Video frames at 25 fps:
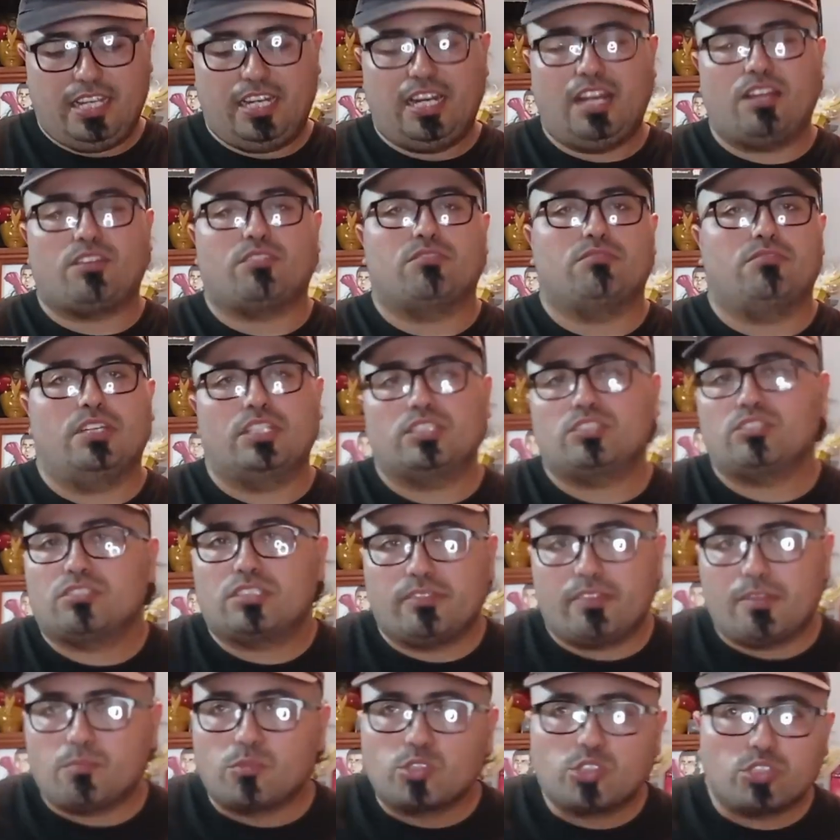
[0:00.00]
Y claro, eso
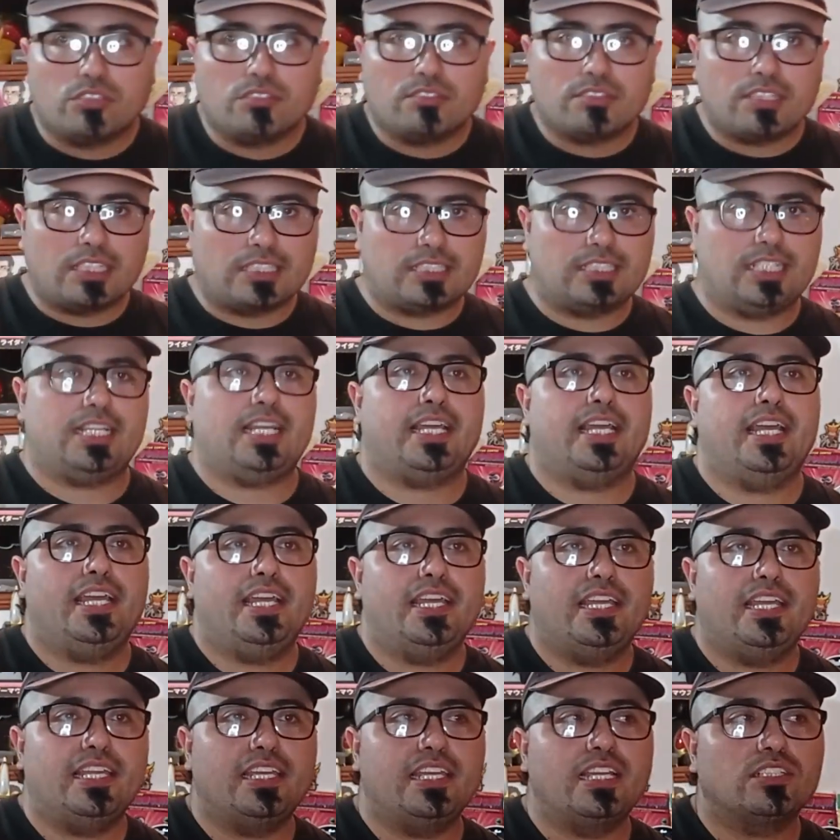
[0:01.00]
se ve mucho en
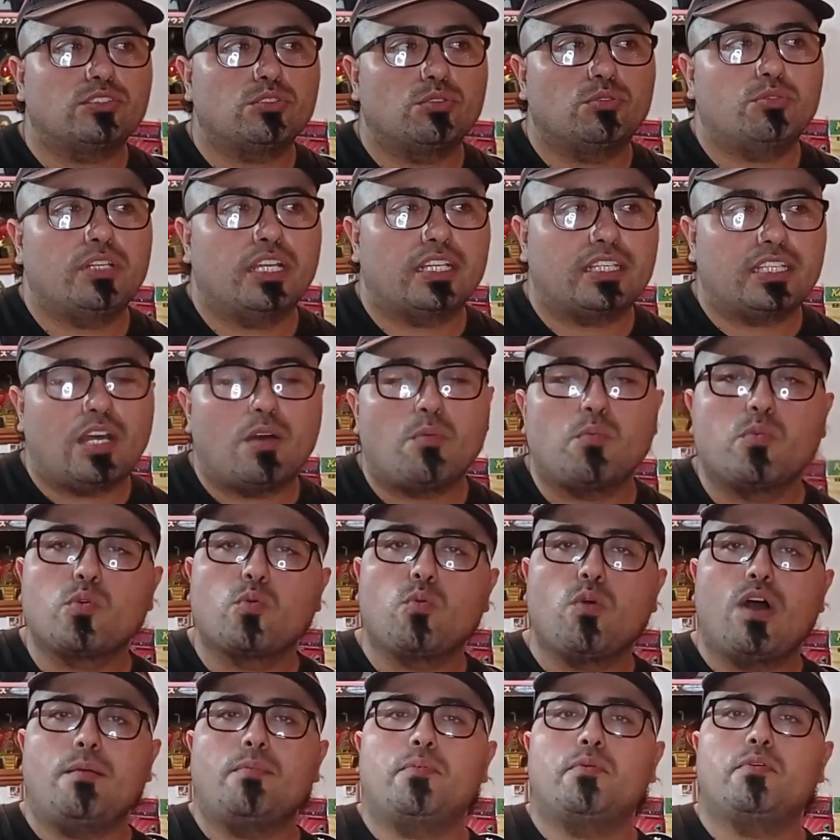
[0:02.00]
TCG y eso hubiera estado
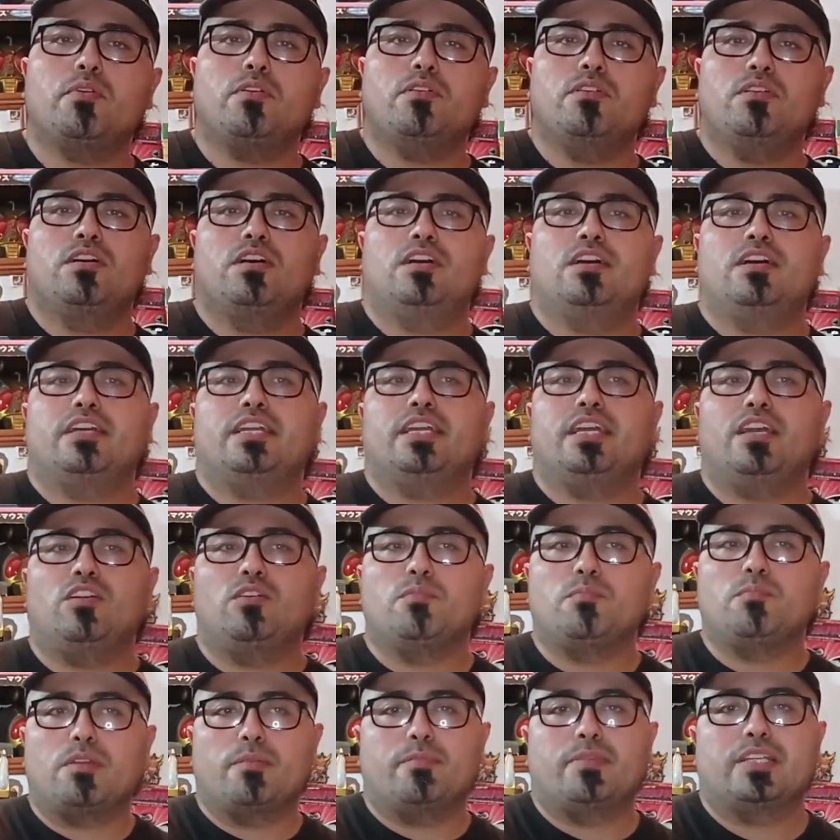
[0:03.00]
muy guapo que
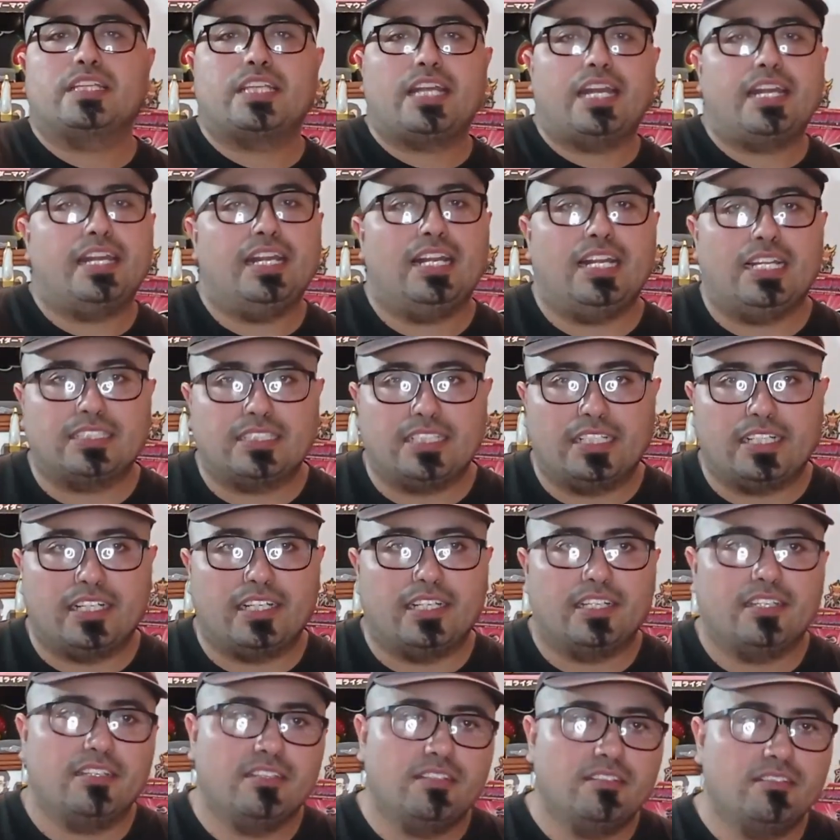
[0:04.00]
lo implementaran en la
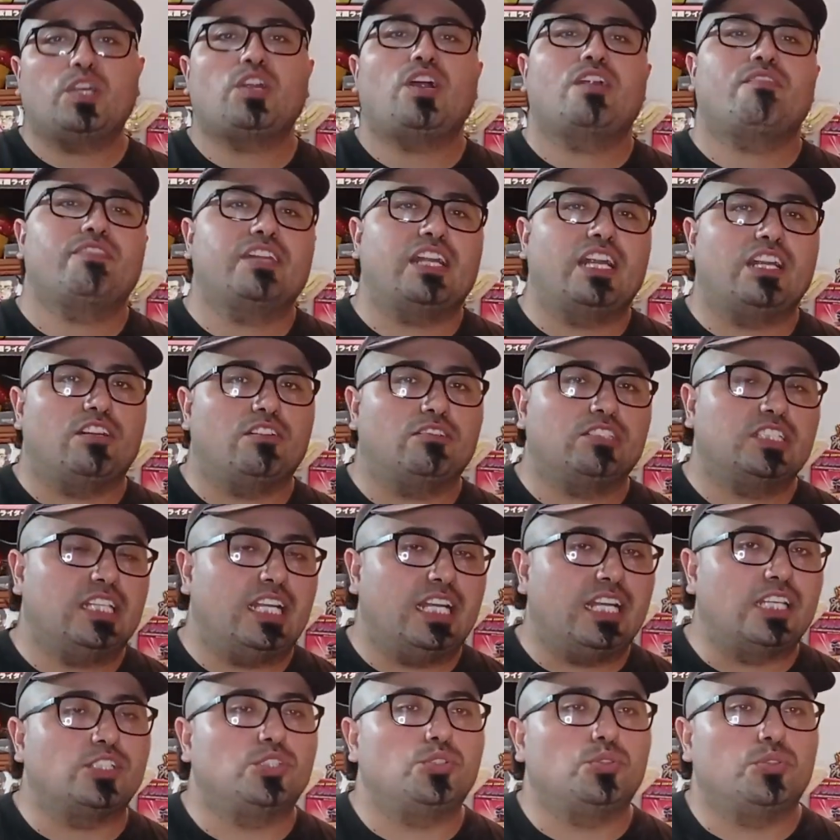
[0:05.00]
serie. Pero al final no
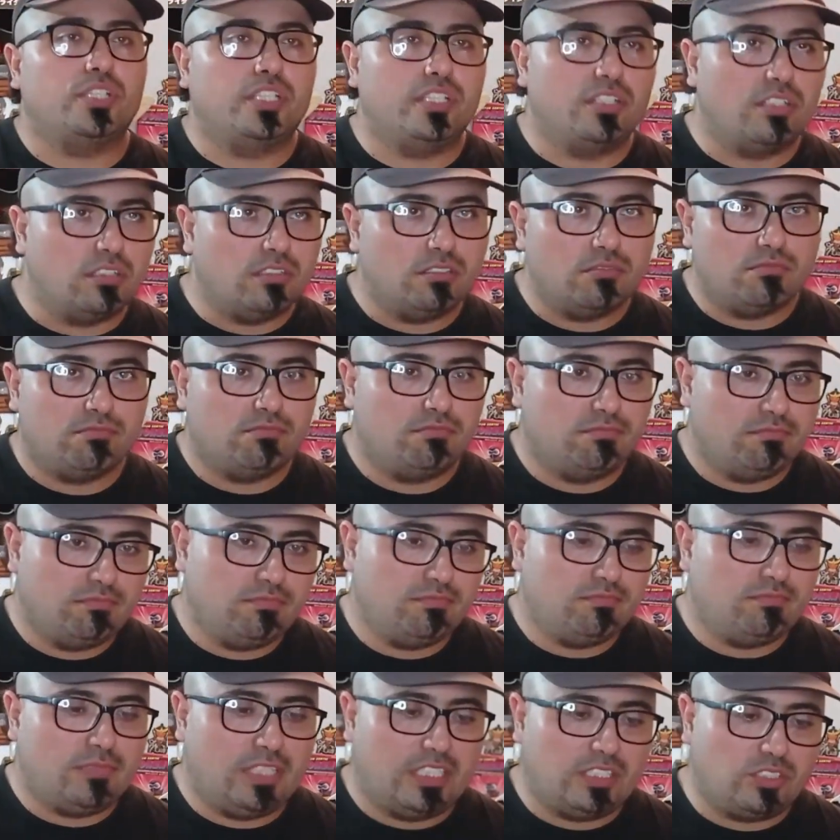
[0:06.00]
será Yu-Gi-Oh!
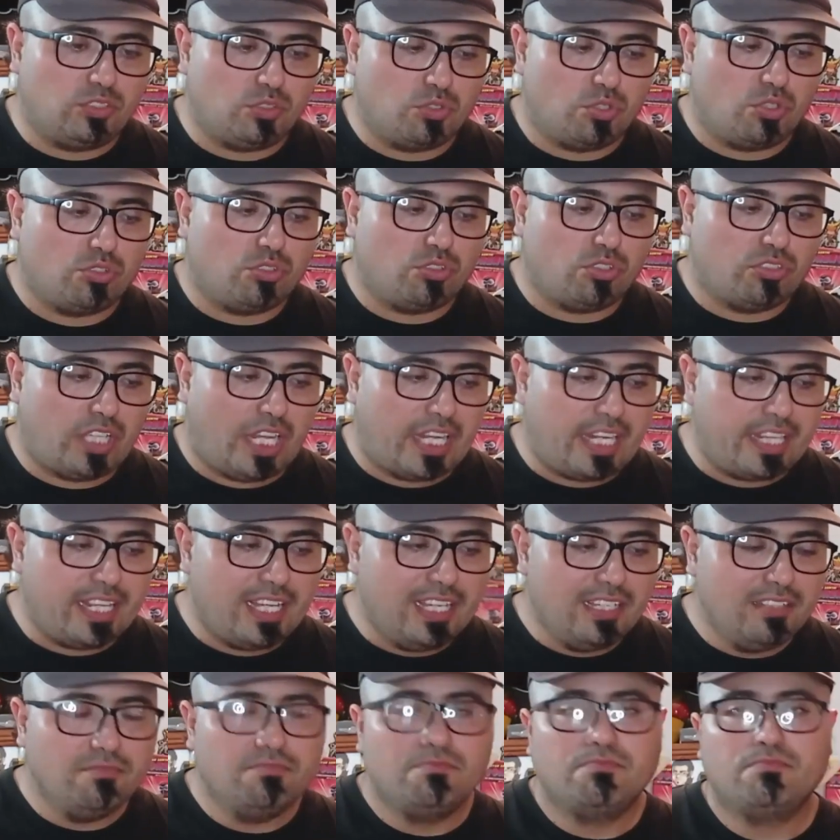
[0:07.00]
en su
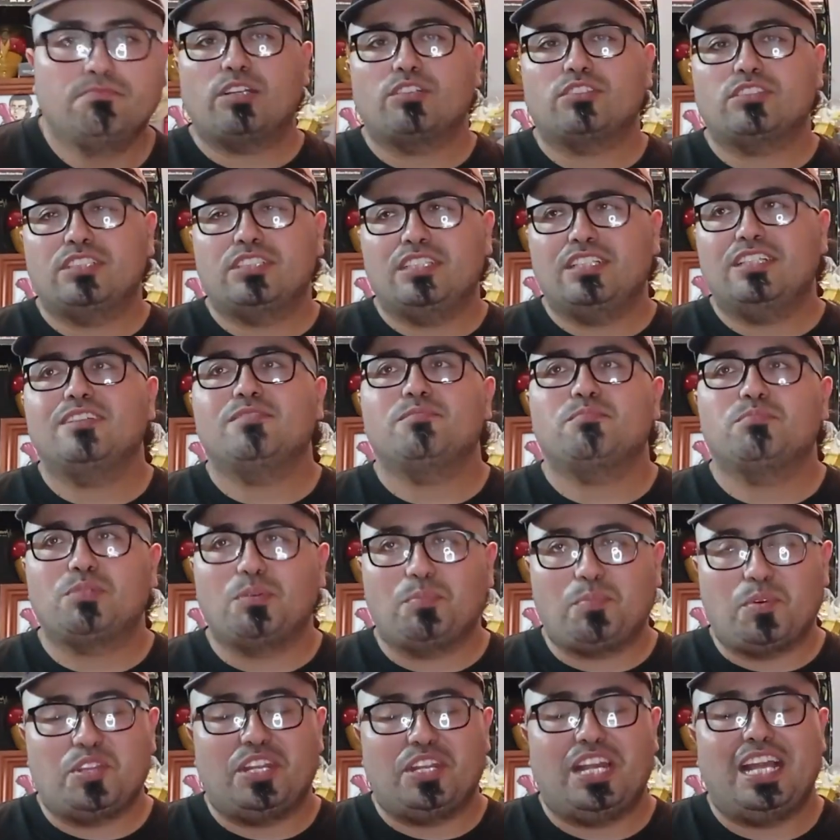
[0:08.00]
totalidad, pero sí
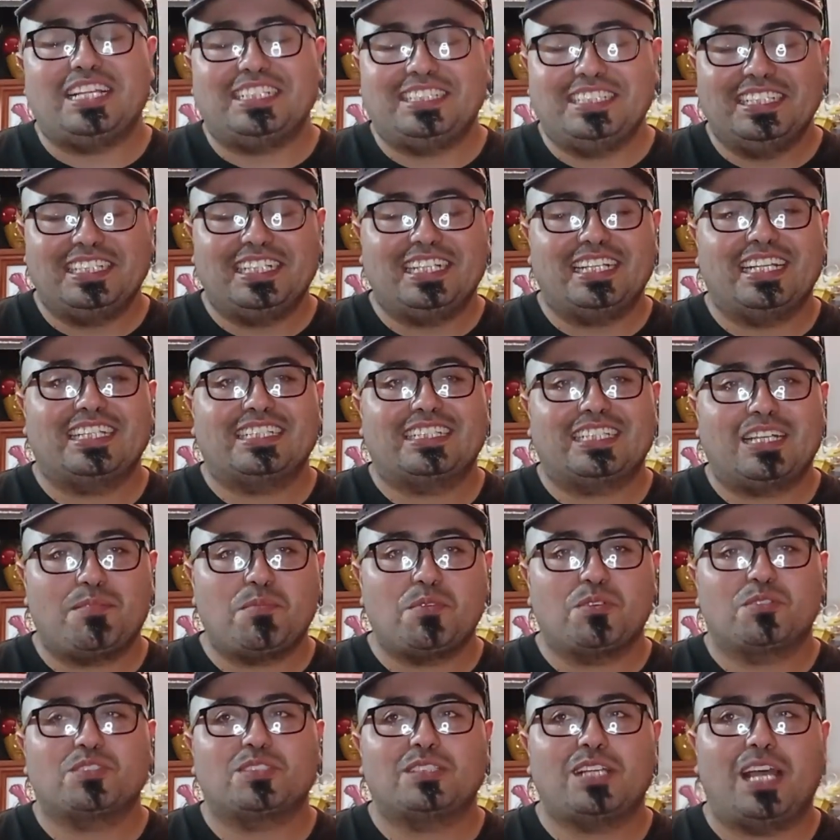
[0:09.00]
podría decir que
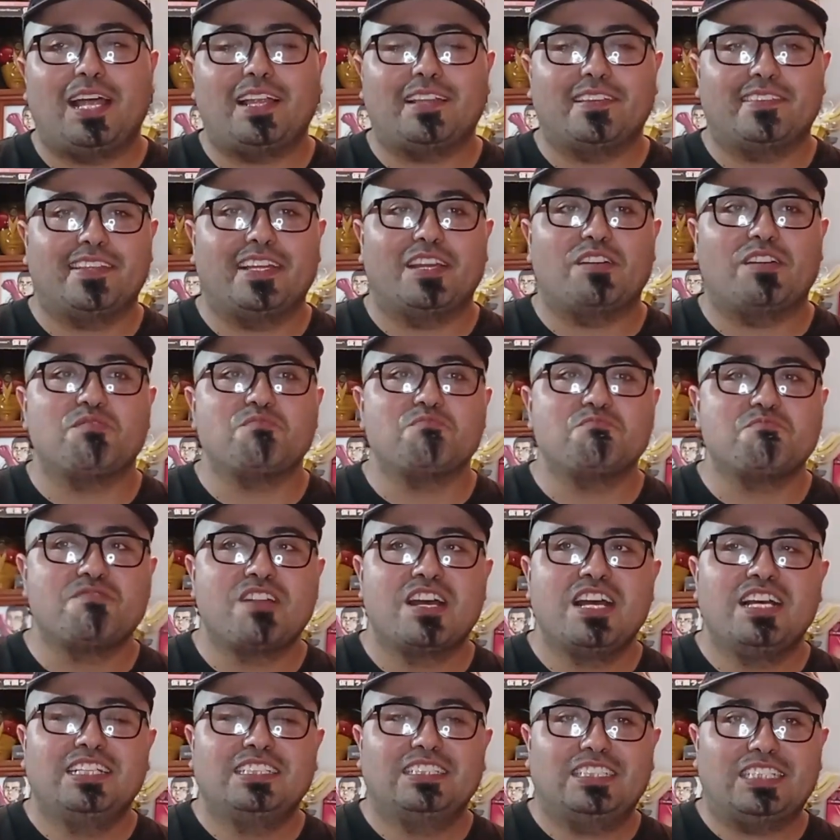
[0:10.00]
estamos ante
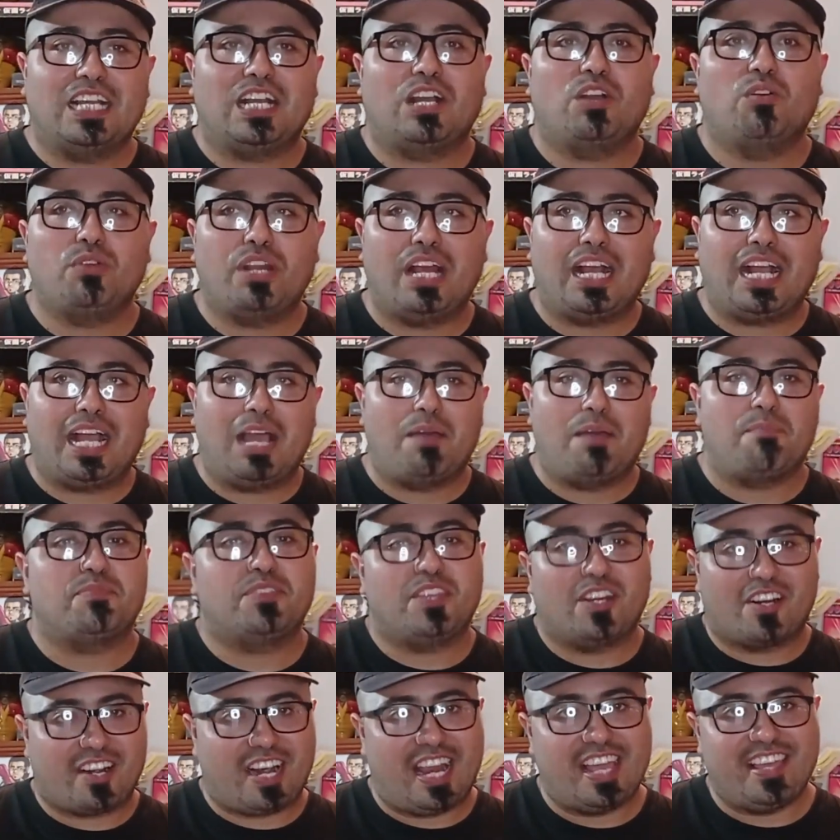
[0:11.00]
un Sakura
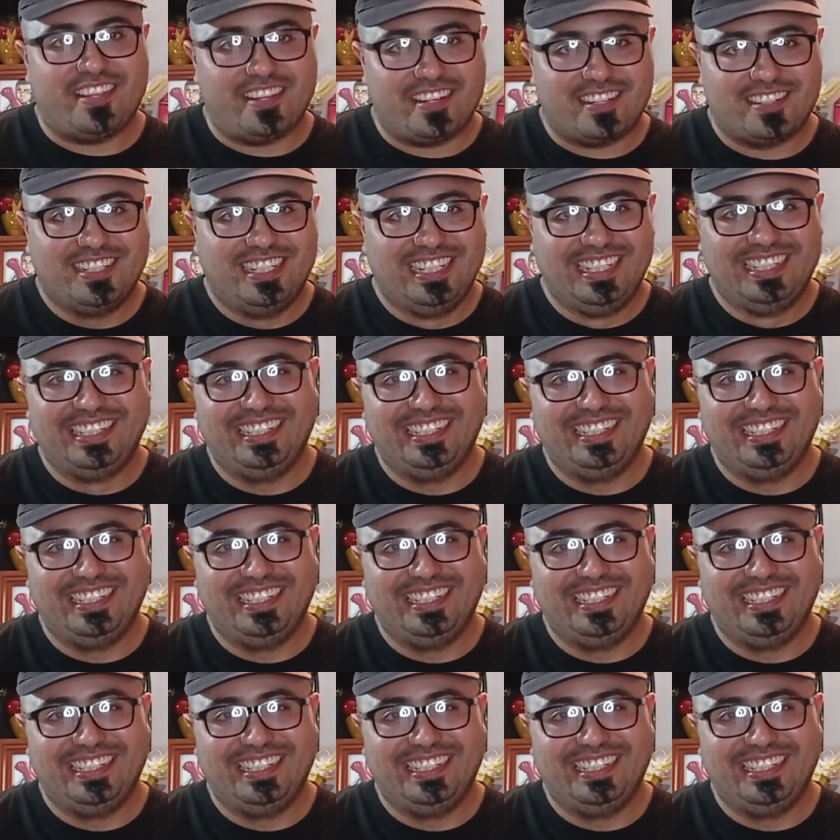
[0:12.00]
Capture Rider,